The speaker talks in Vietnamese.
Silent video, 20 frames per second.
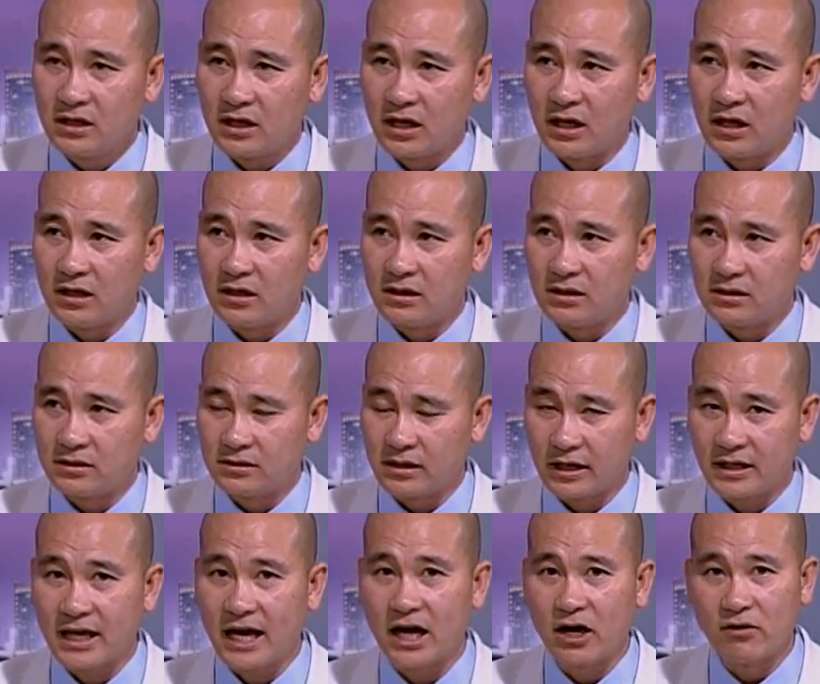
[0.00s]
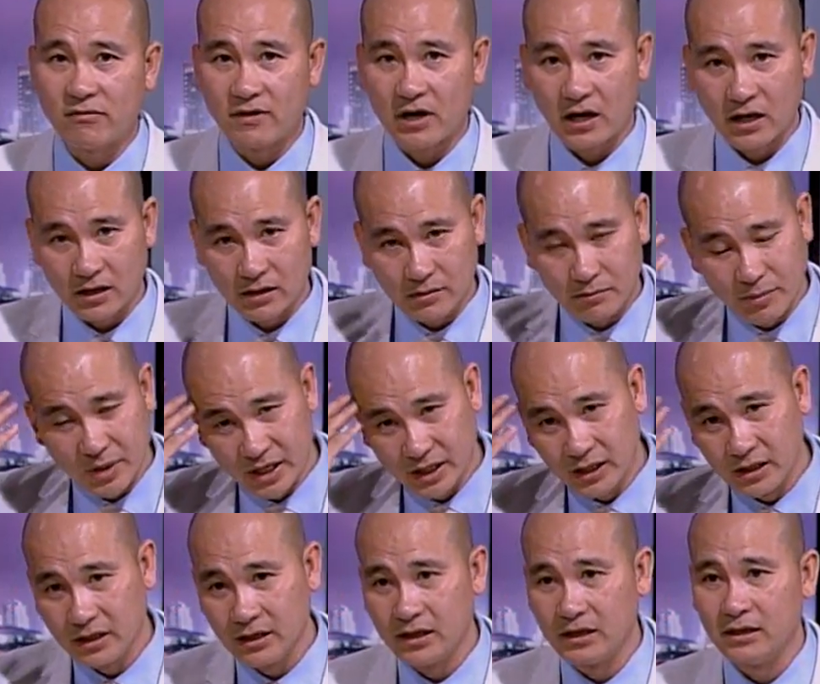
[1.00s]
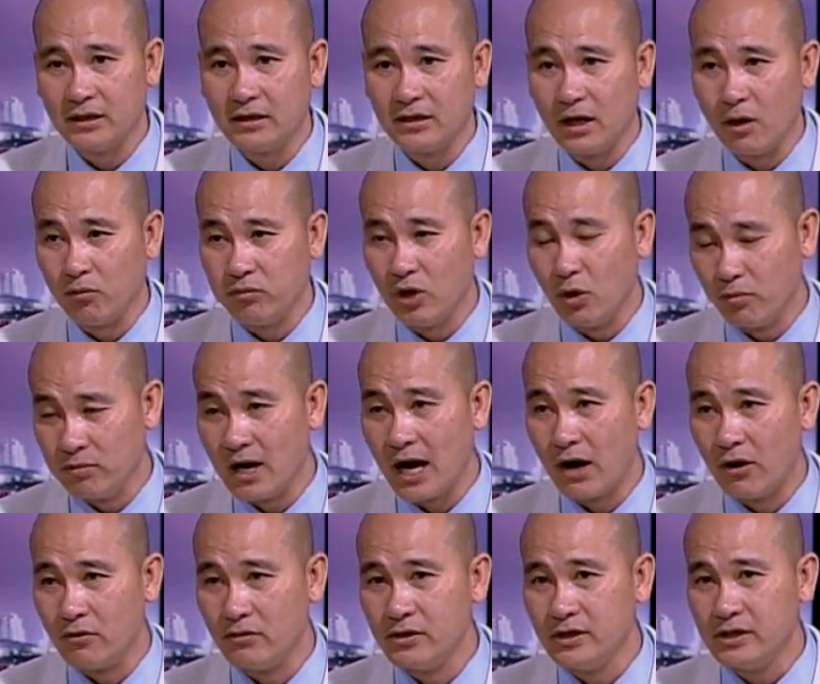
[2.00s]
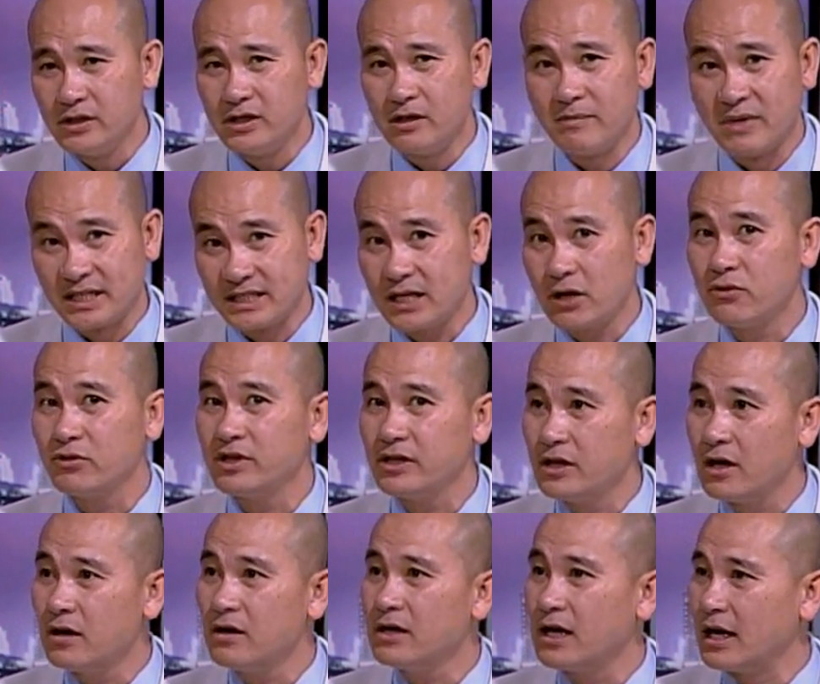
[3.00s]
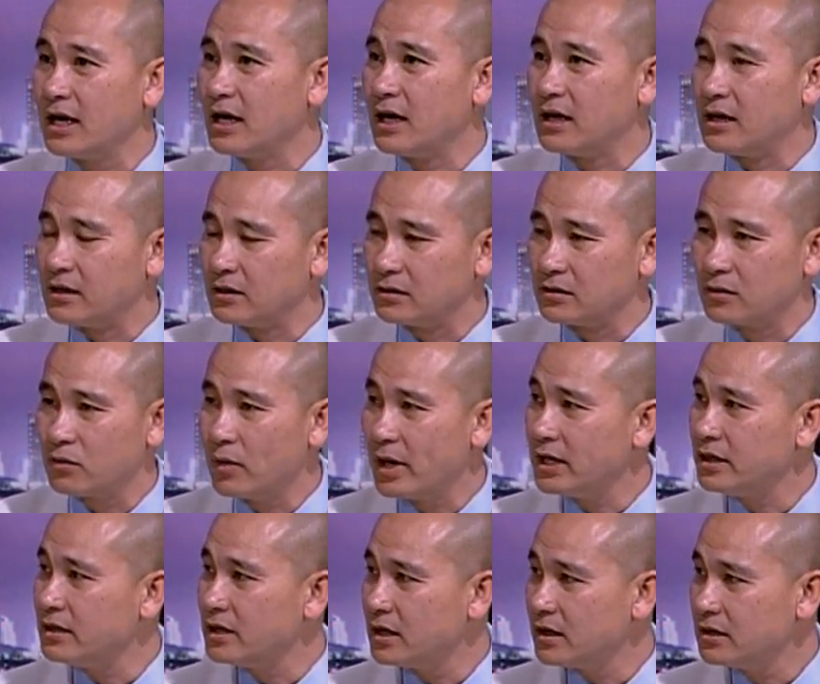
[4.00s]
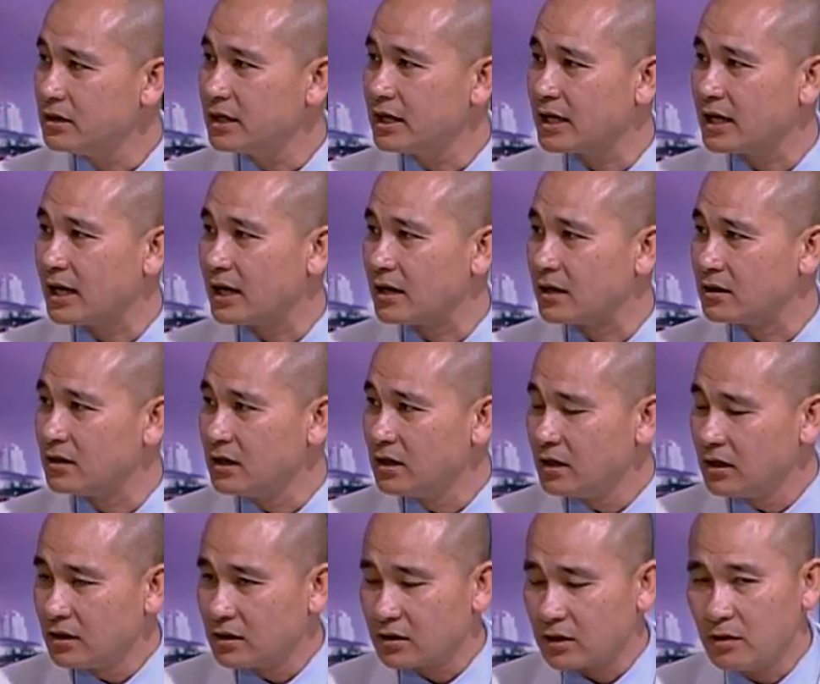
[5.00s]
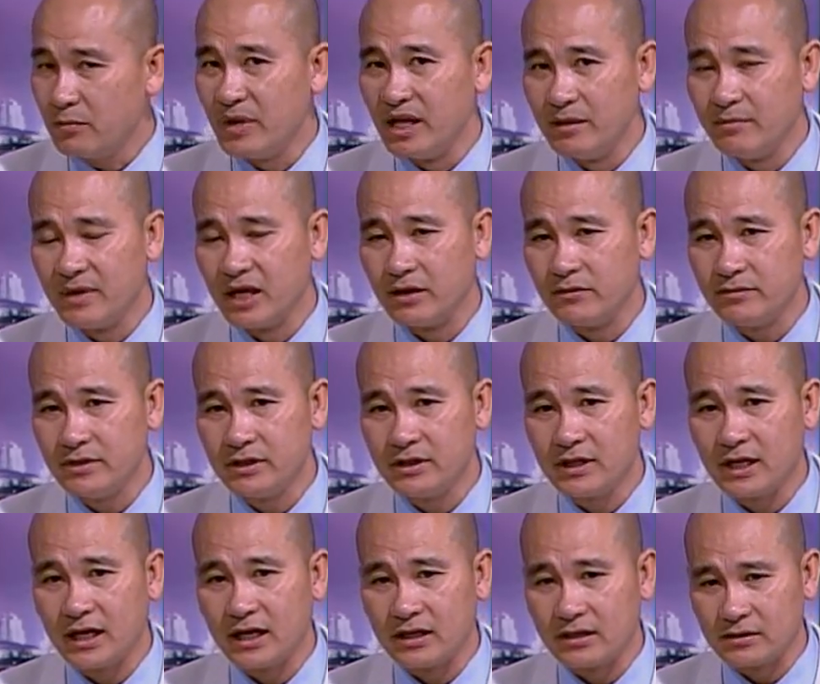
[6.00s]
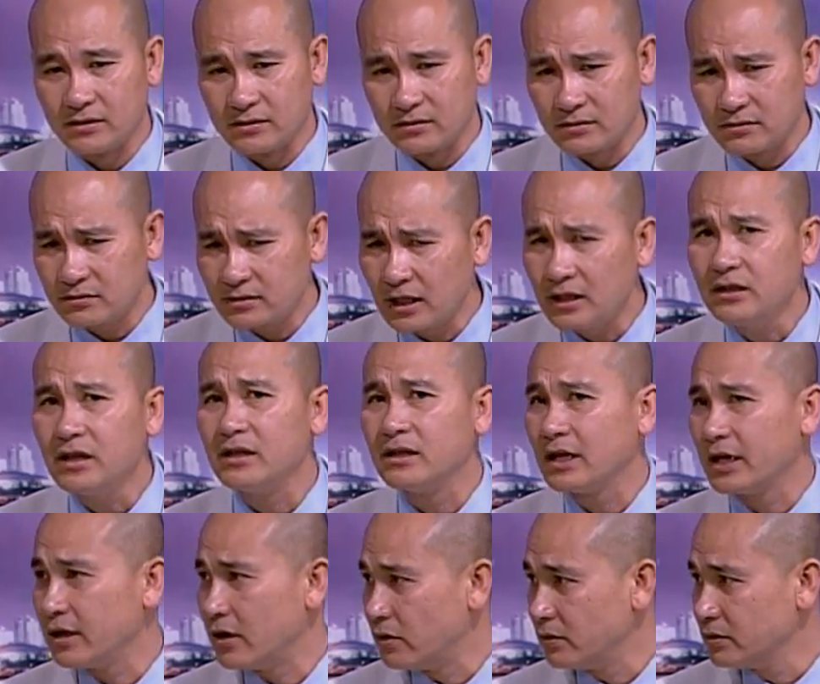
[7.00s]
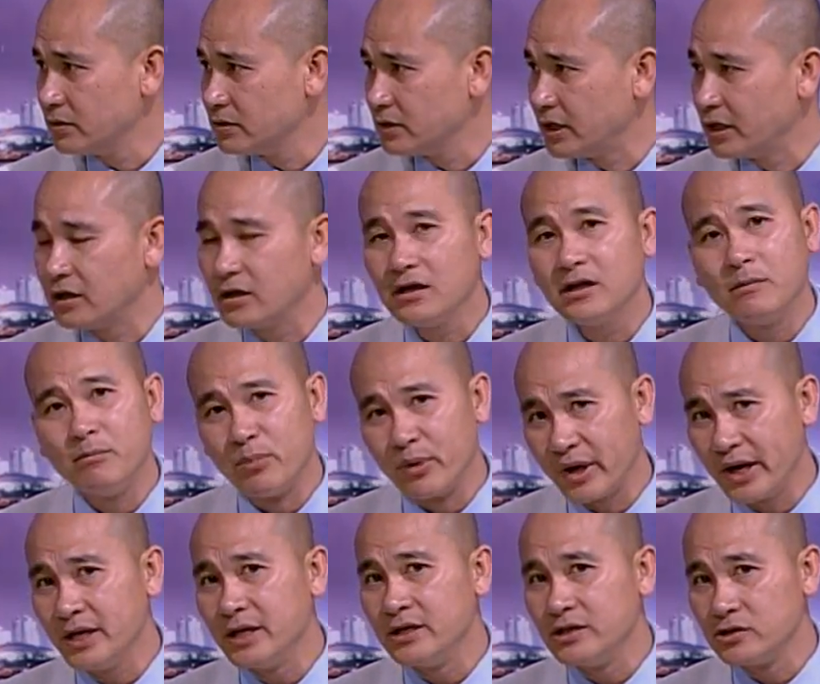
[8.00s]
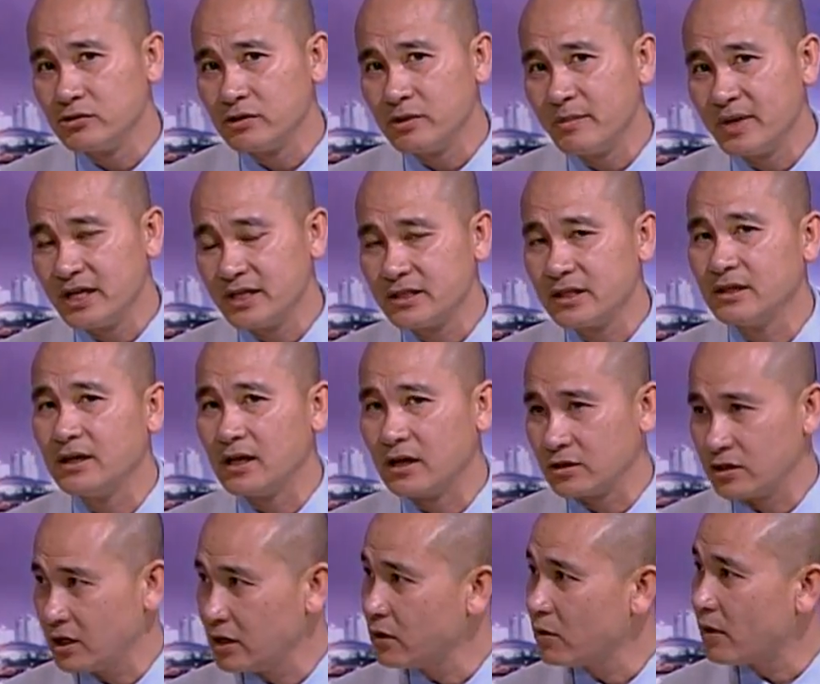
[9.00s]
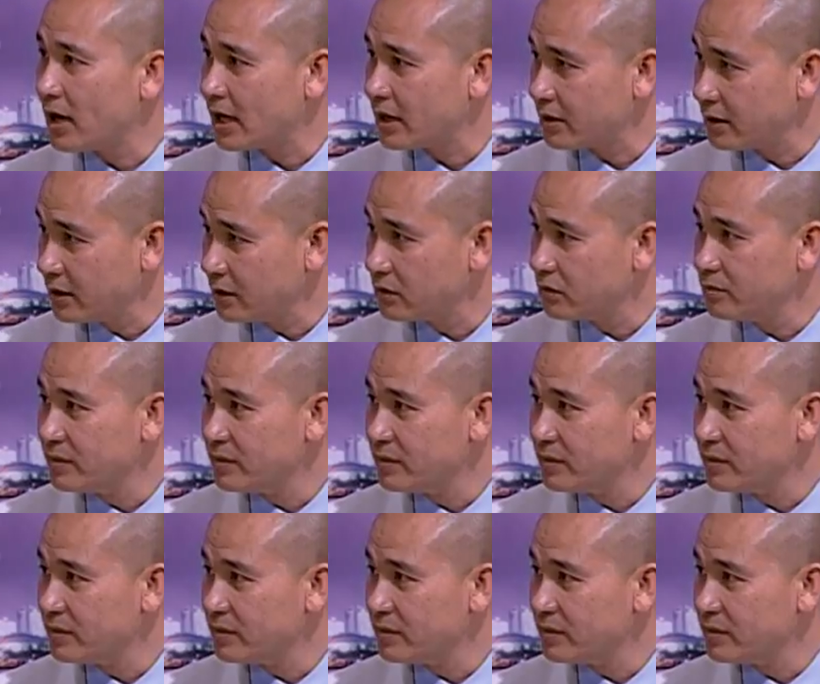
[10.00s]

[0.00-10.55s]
uh, thể thao và bị uh, động đụng đầu, nhưng mà sau khi đó lại là quên nhớ hay là có bệnh mà như là tánh tình thay đổi, thì cái đó là brain injury medicine, là chuyên khoa riêng của